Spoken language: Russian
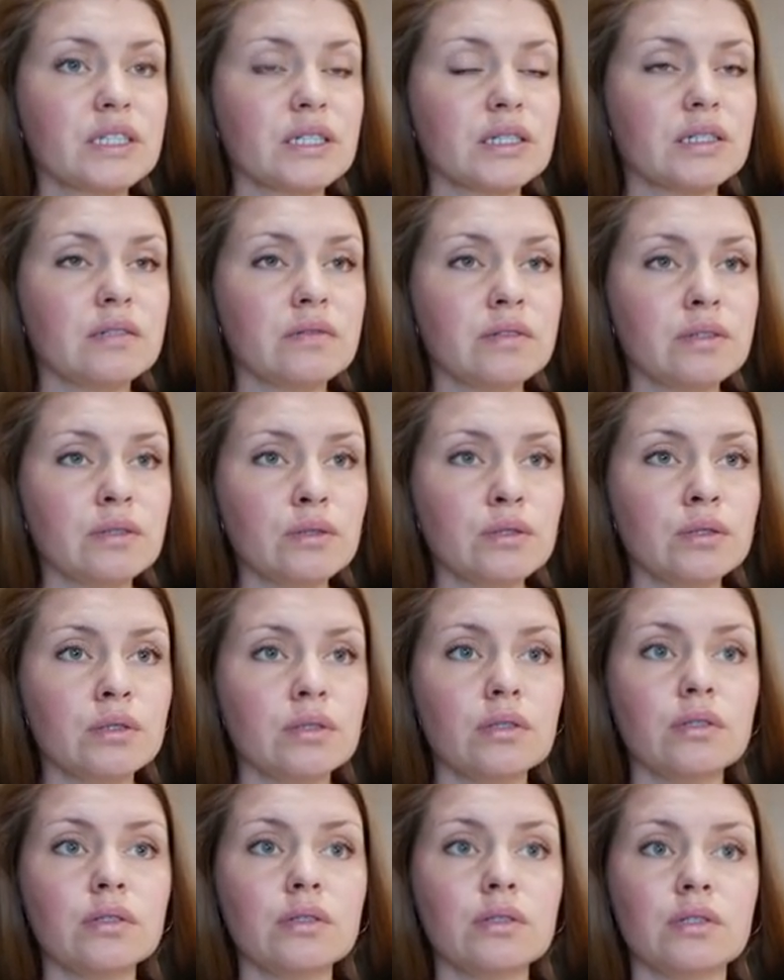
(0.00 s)

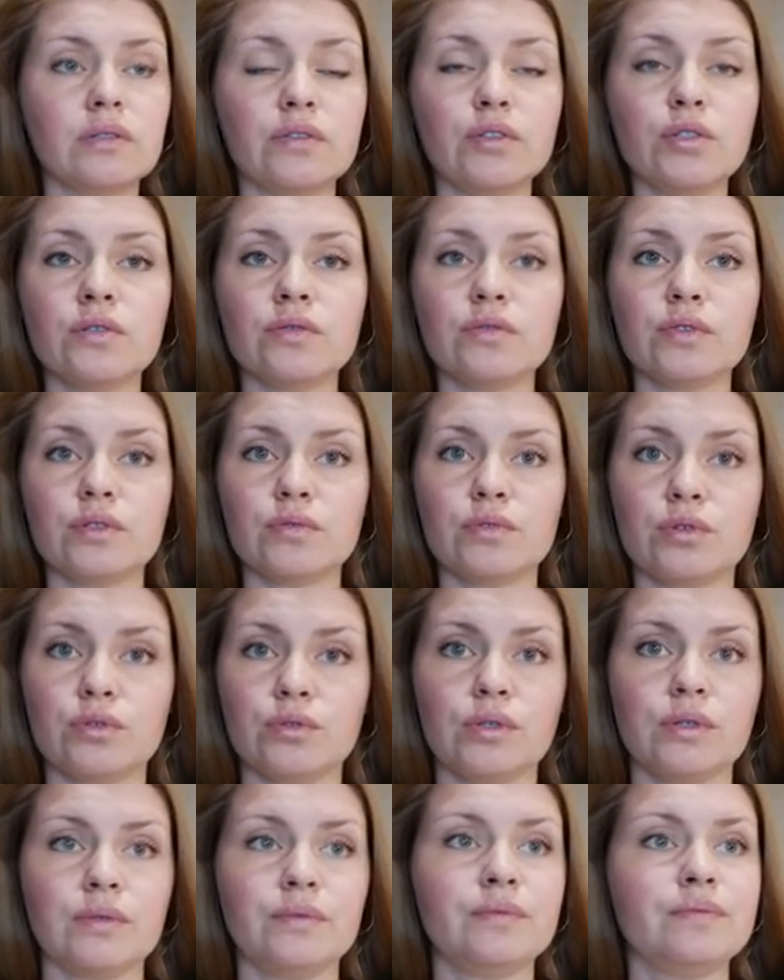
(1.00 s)
90, 98 э,
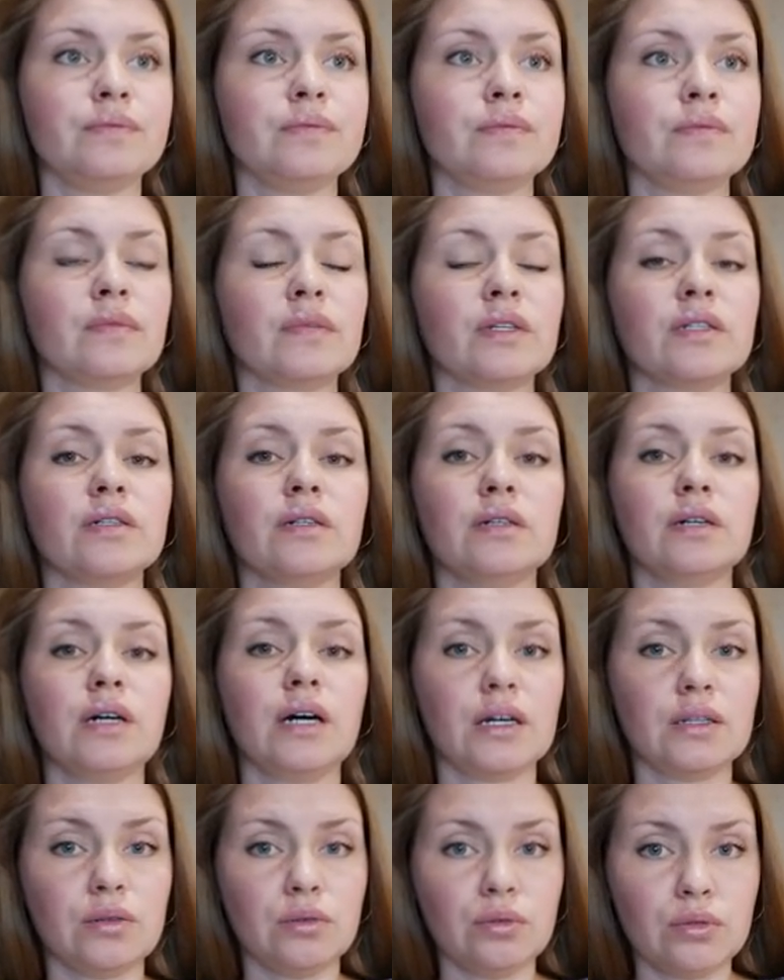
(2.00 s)
штук.
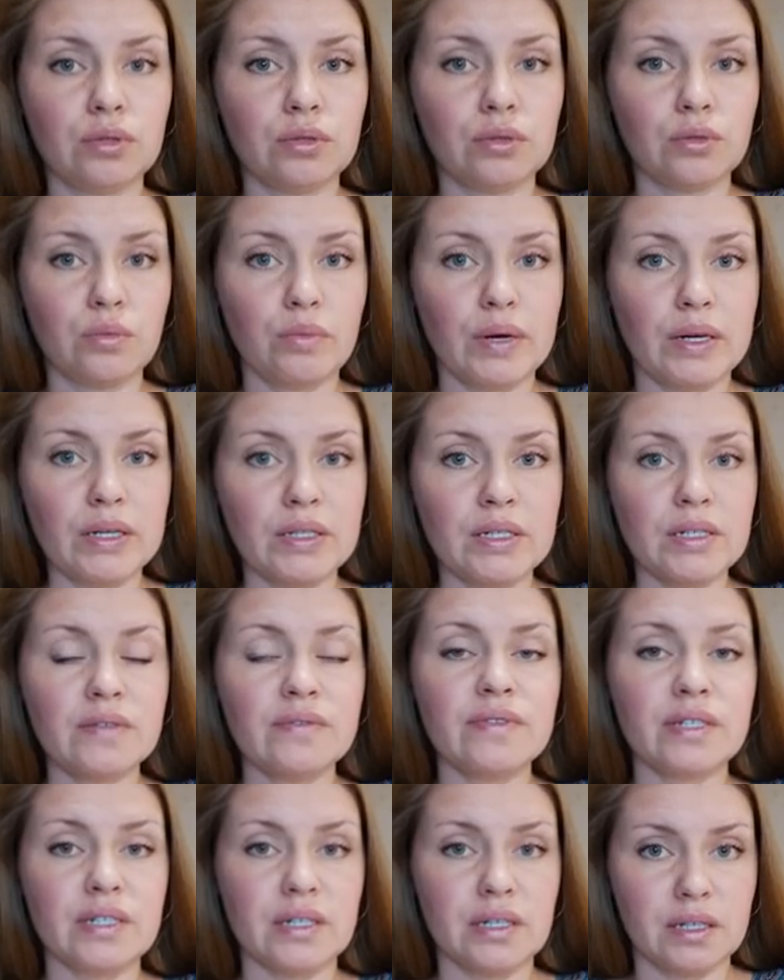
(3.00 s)
Отход инкубации
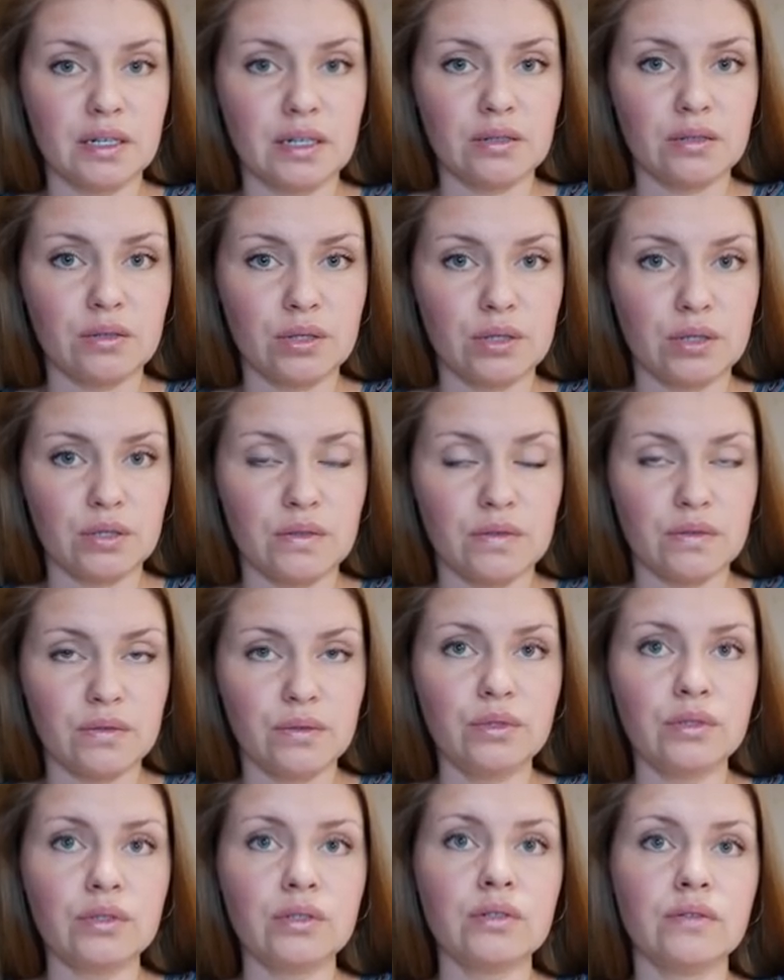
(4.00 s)
всегда
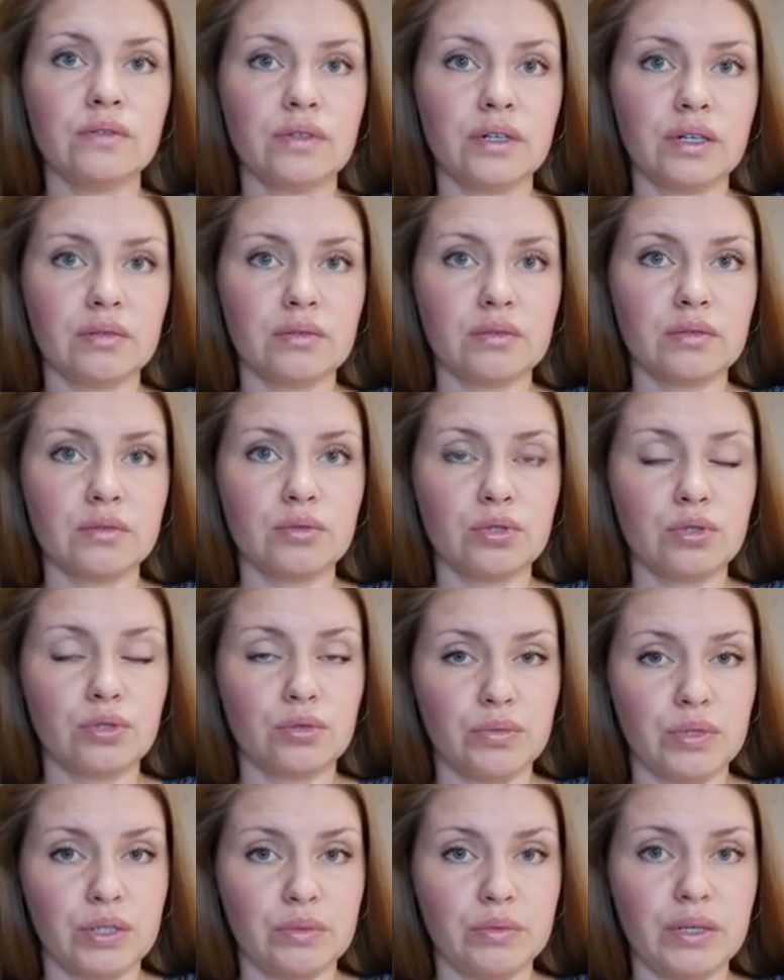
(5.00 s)
существует, в данном случае
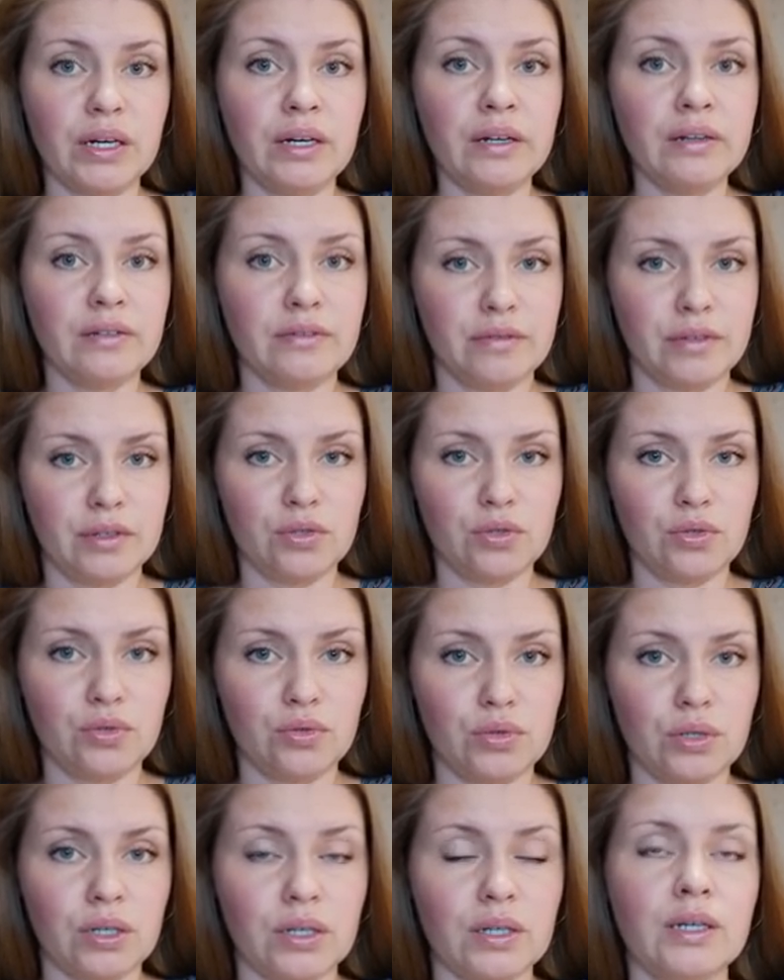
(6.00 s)
он минимален, 2
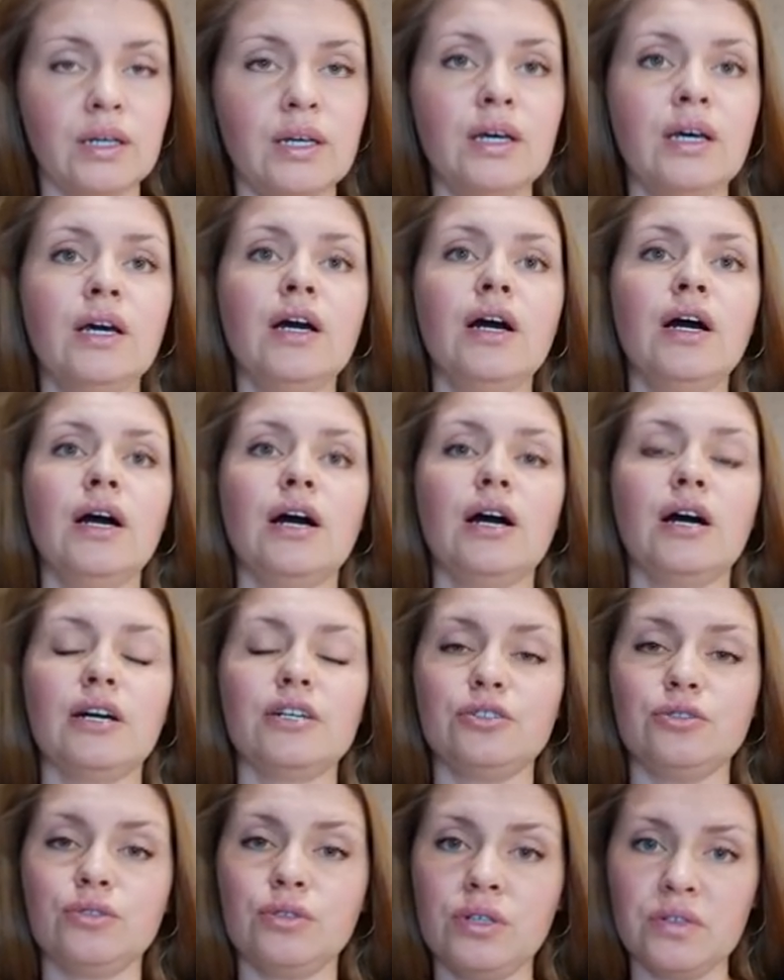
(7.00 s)
штуки.
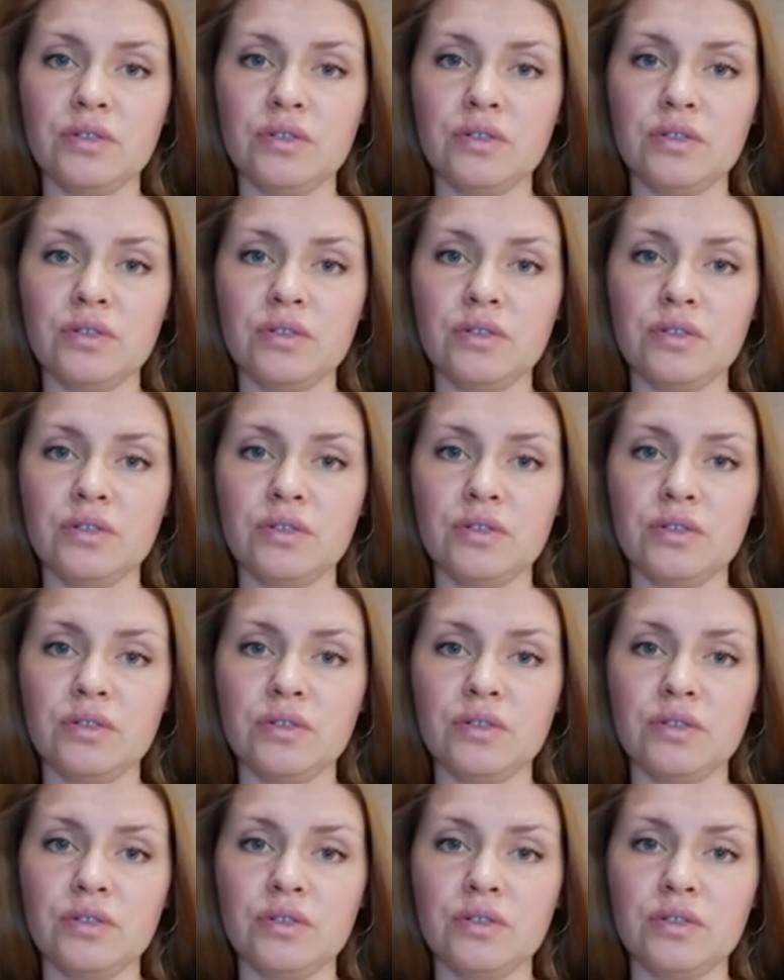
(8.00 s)
Хочу